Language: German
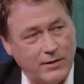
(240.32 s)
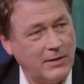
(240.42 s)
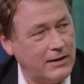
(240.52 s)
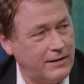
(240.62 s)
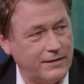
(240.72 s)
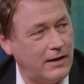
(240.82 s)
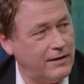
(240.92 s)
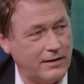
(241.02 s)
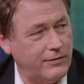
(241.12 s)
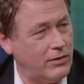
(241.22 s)
wir machen das ja
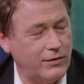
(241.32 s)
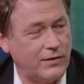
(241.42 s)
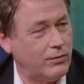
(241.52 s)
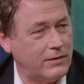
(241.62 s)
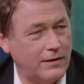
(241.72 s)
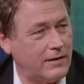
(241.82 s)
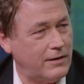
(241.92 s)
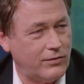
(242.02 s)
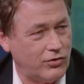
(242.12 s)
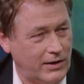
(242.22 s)
als Revolution. Das
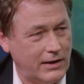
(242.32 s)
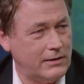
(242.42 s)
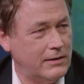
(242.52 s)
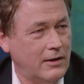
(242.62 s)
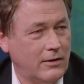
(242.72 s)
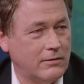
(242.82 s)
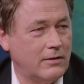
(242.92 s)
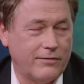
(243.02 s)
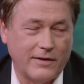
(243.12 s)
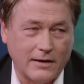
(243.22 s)
geht zu schnell und
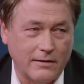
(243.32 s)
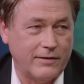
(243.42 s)
dort werden,